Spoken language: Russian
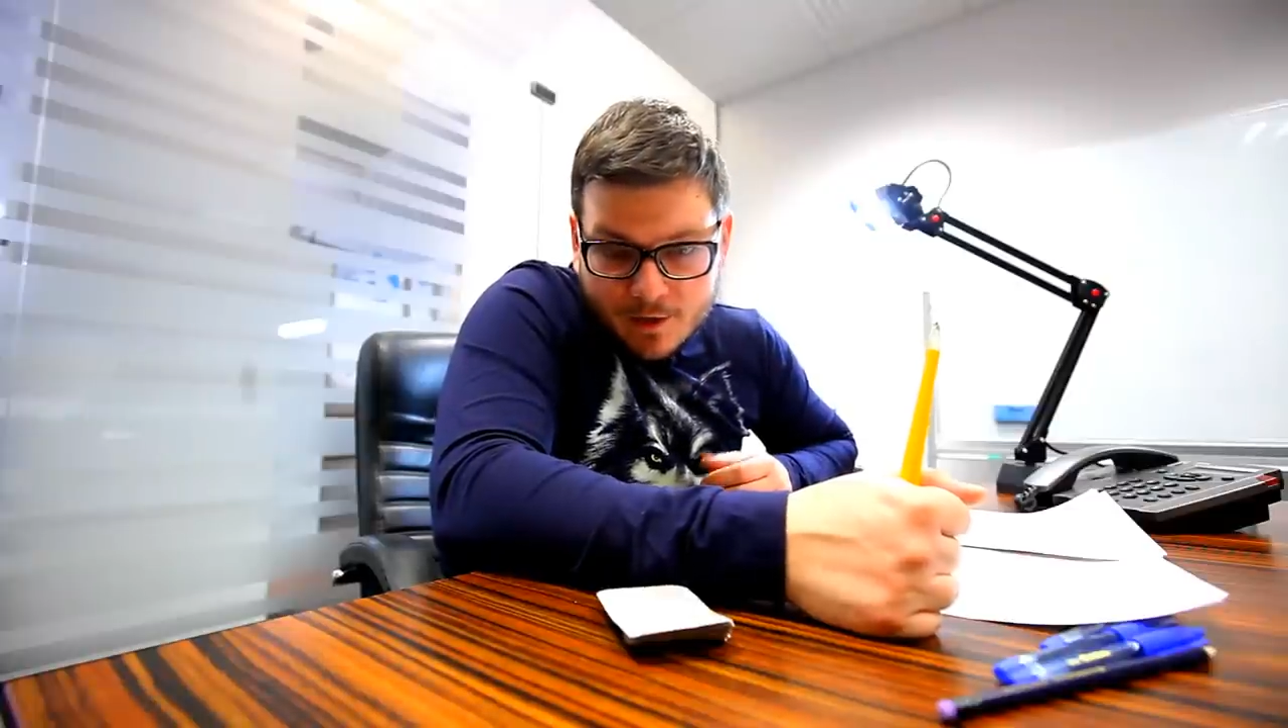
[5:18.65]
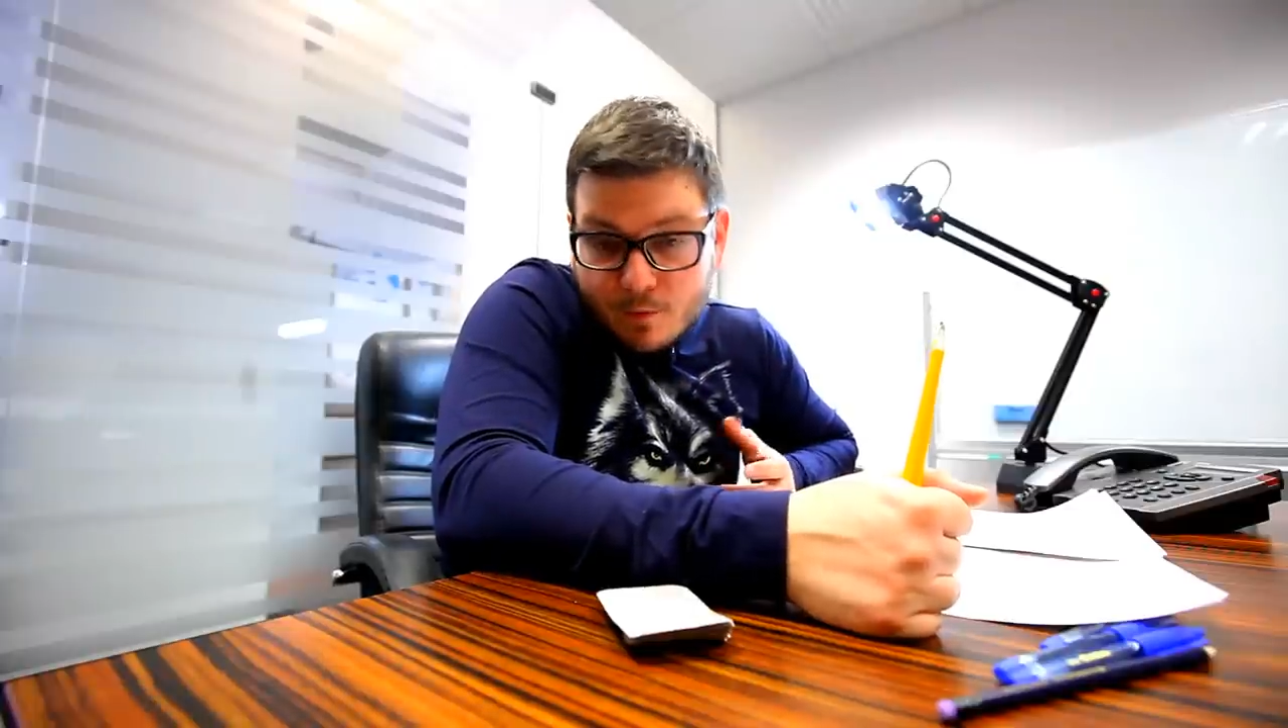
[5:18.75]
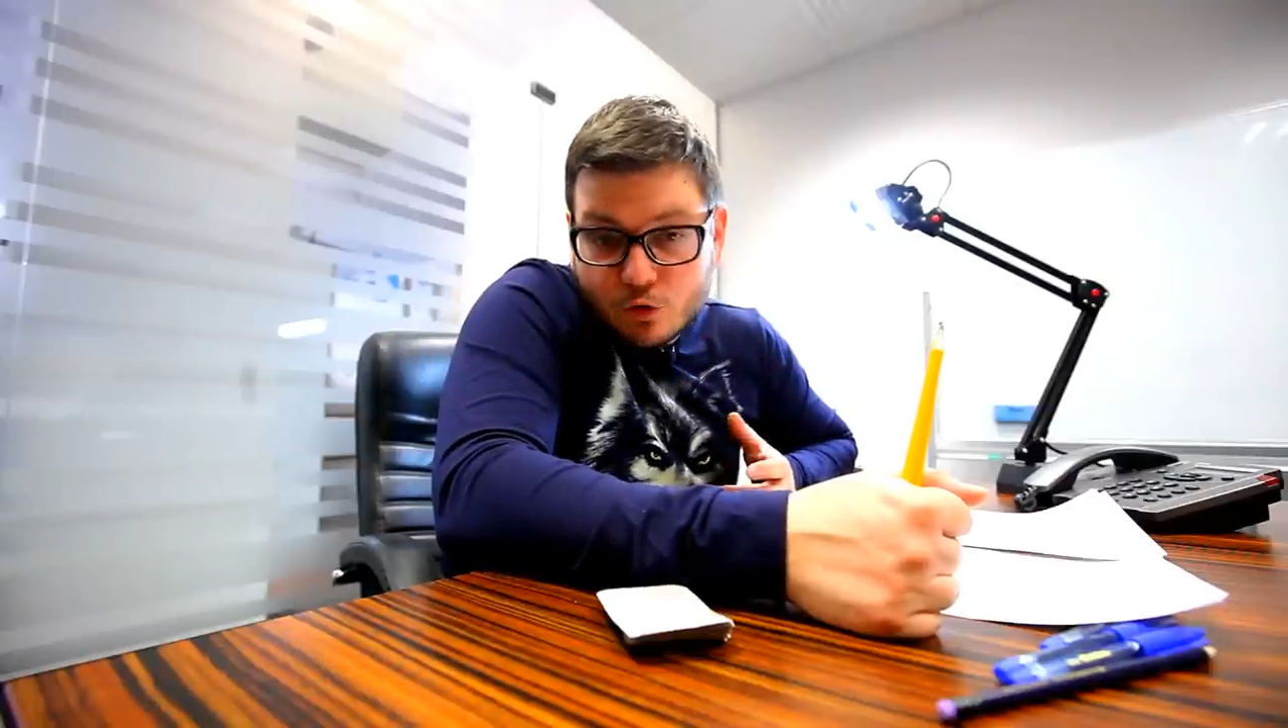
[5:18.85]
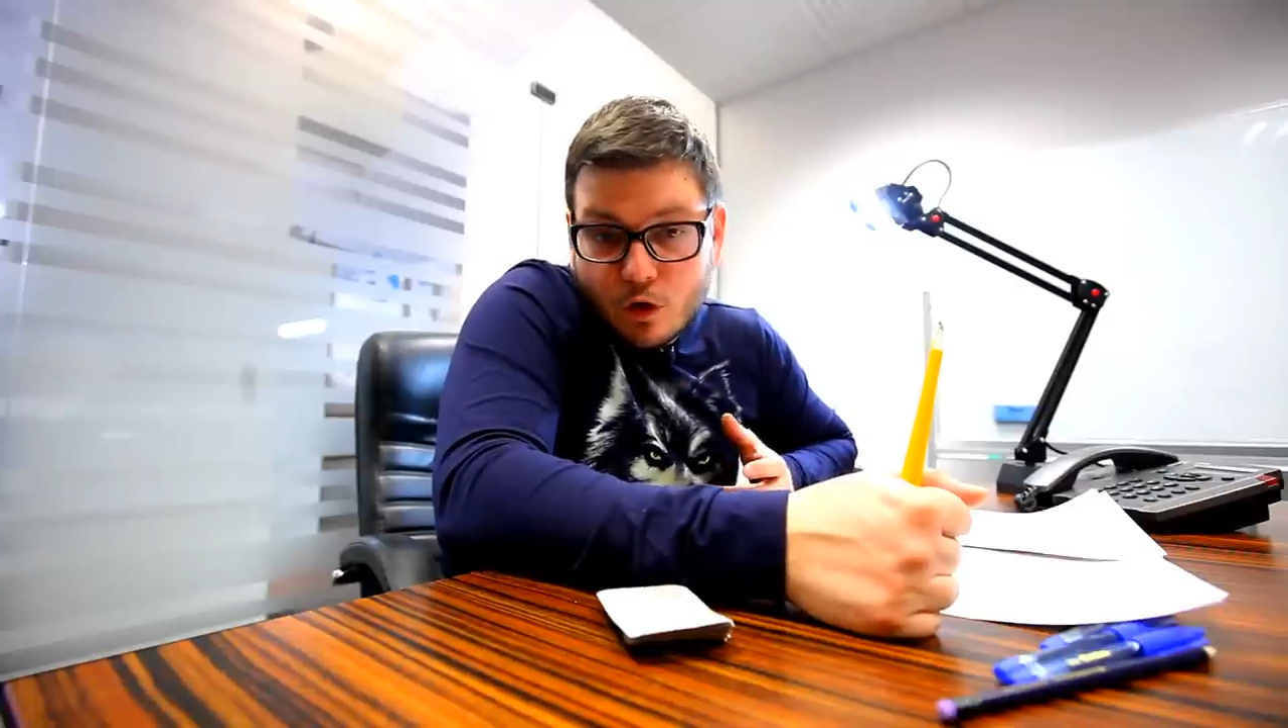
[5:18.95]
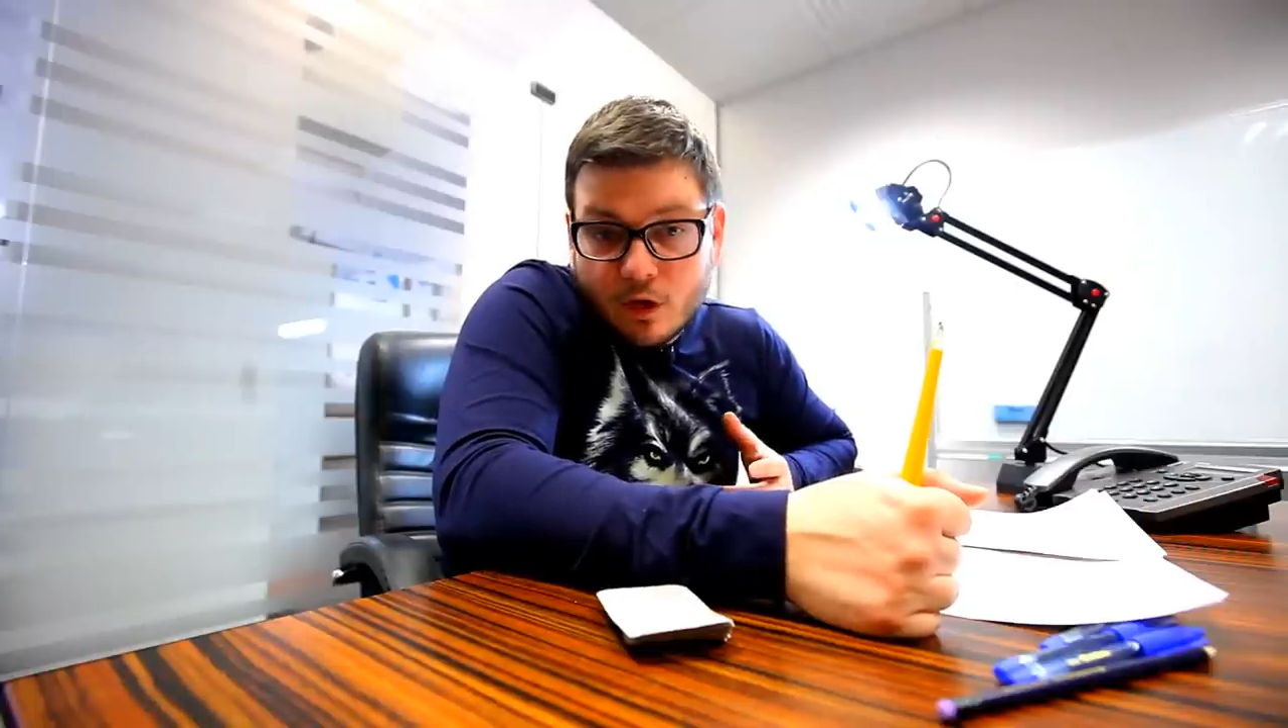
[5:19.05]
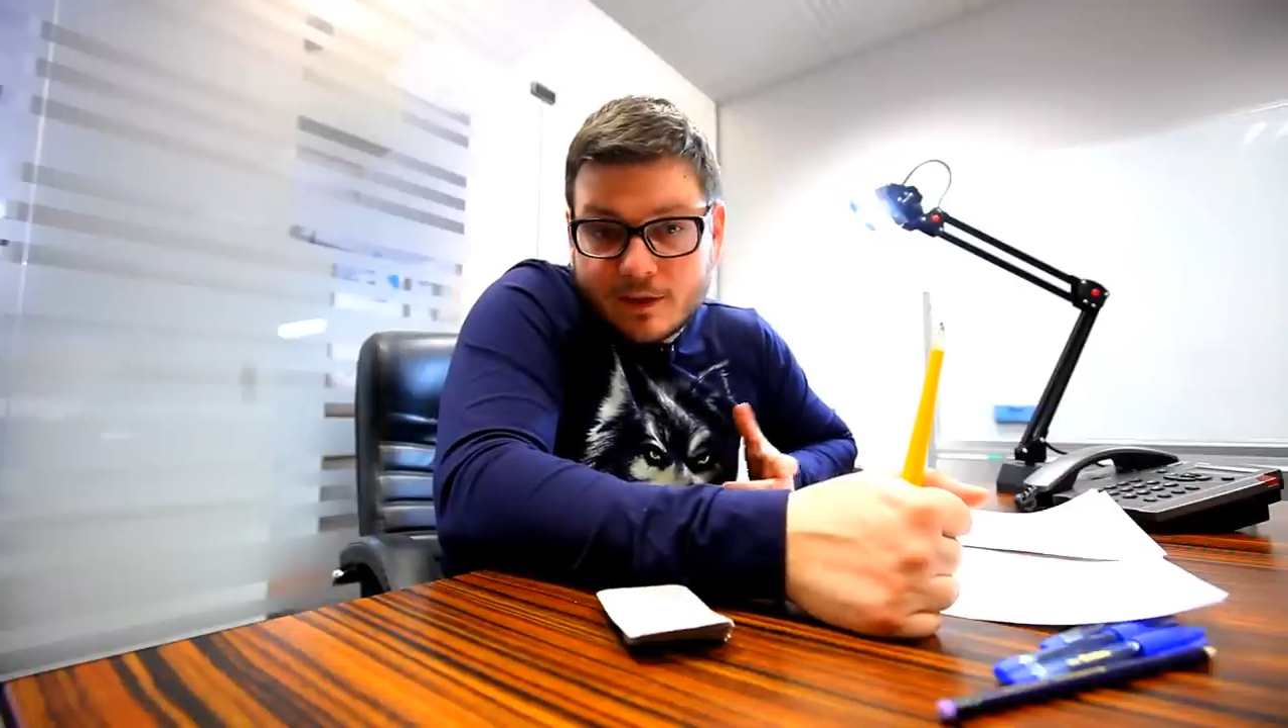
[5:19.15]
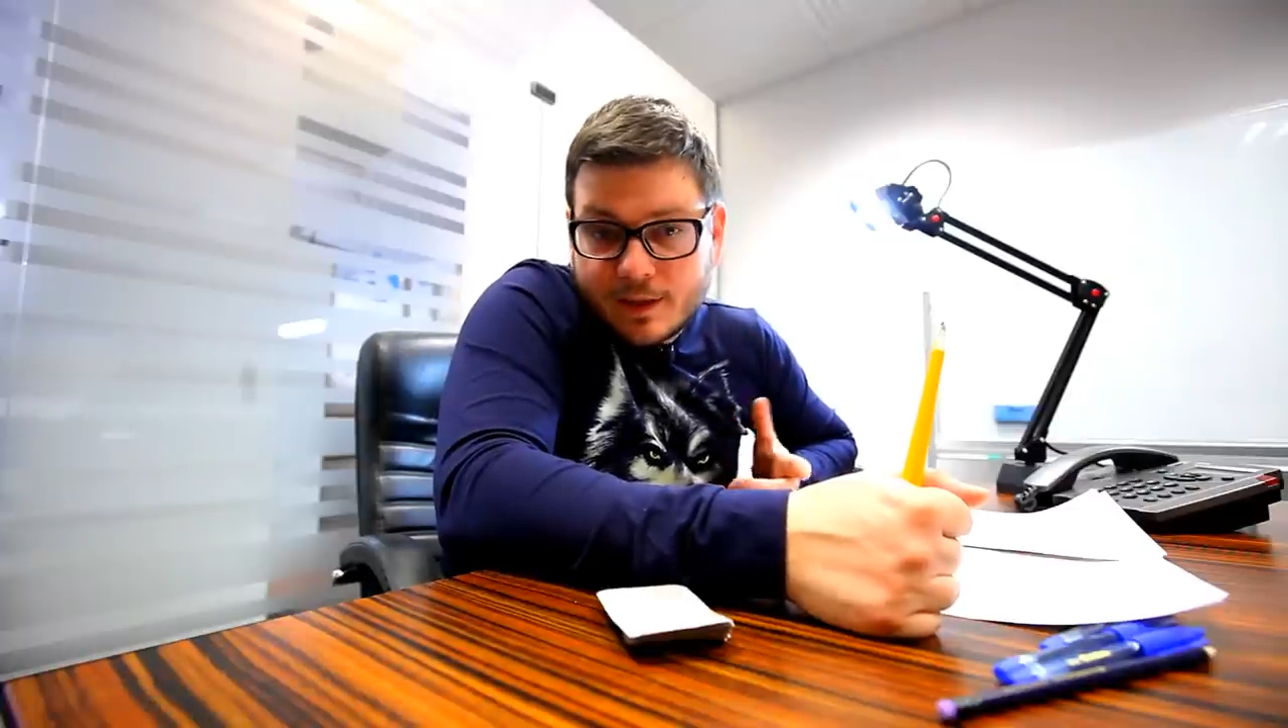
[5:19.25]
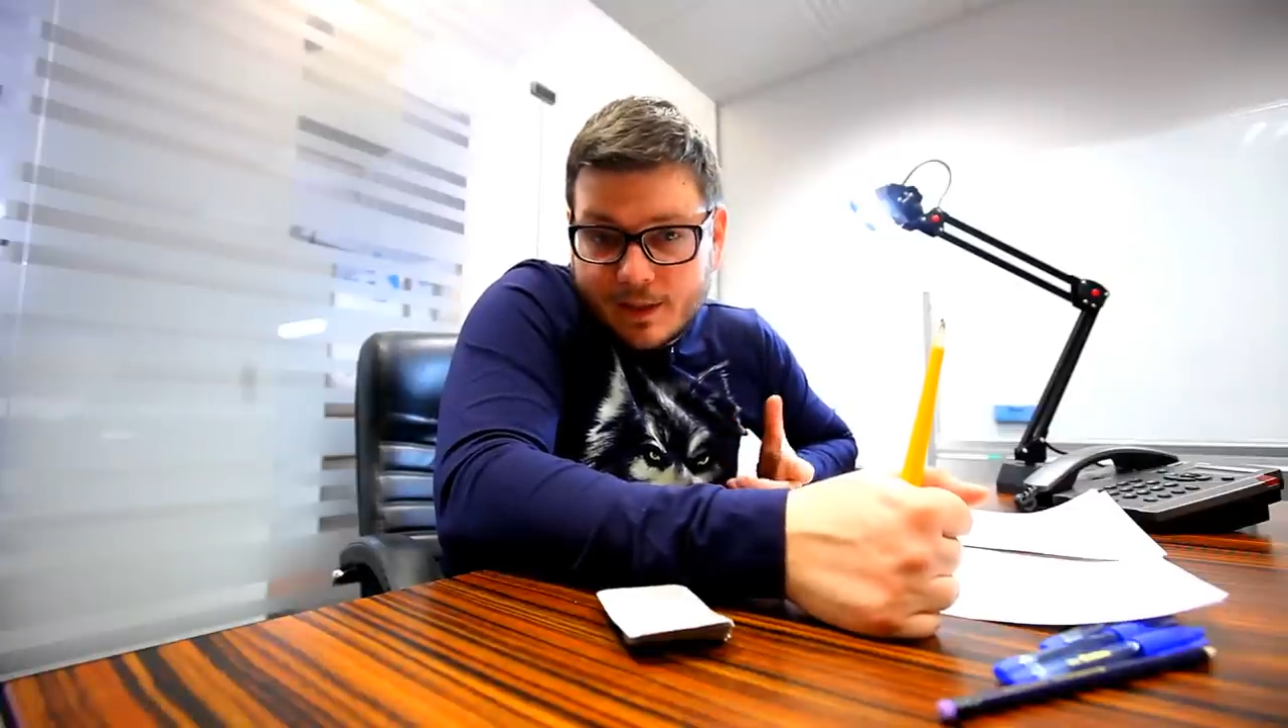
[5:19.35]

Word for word: Тем, что за